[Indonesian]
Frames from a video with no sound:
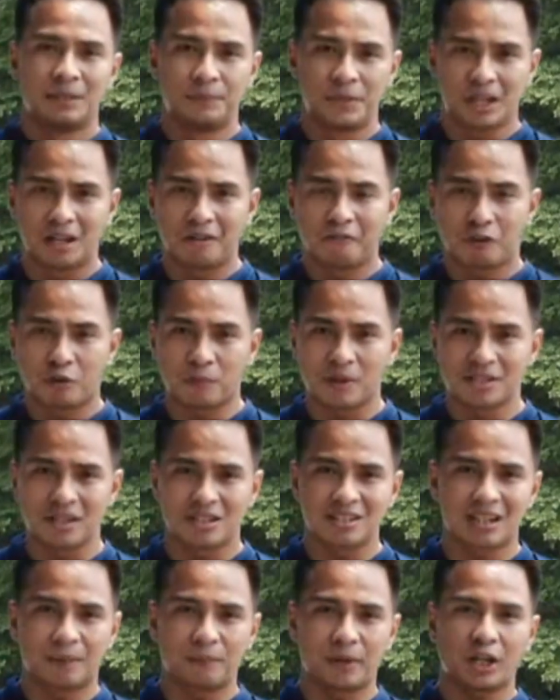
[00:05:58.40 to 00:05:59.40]
Demikian informasi
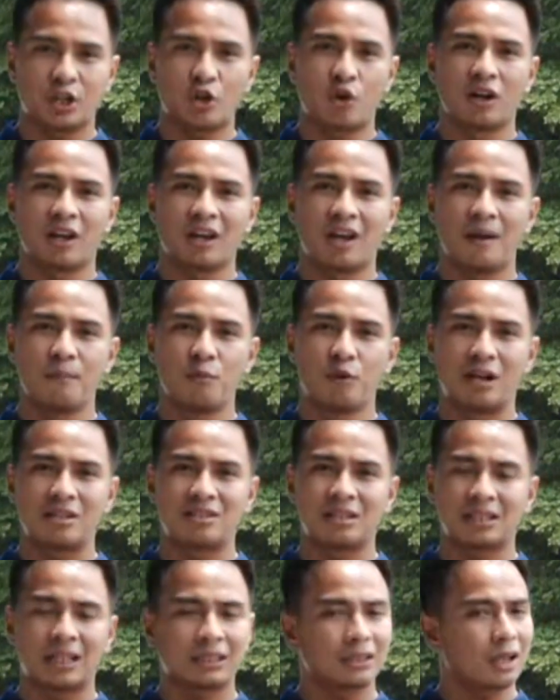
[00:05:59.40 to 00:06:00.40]
disampaikan oleh Bunga
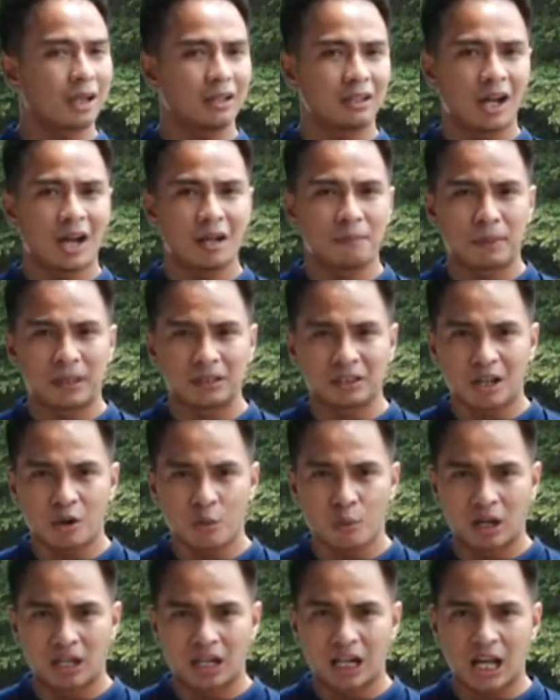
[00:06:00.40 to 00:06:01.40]
Cingkat terkait dengan
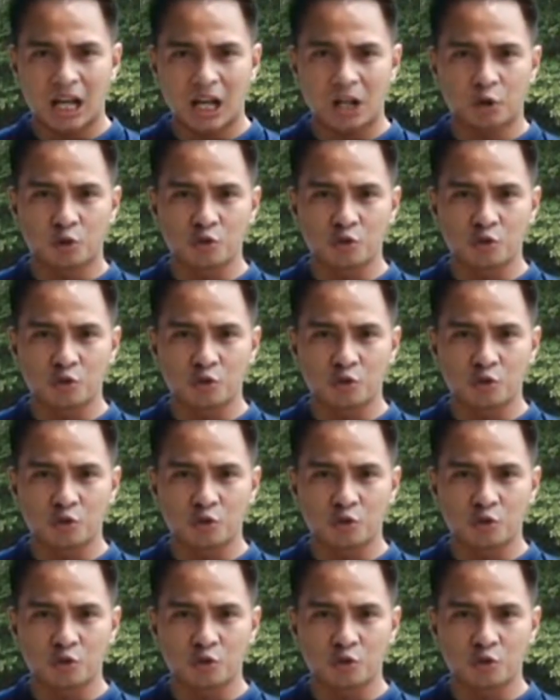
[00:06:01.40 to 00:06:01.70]
pantauan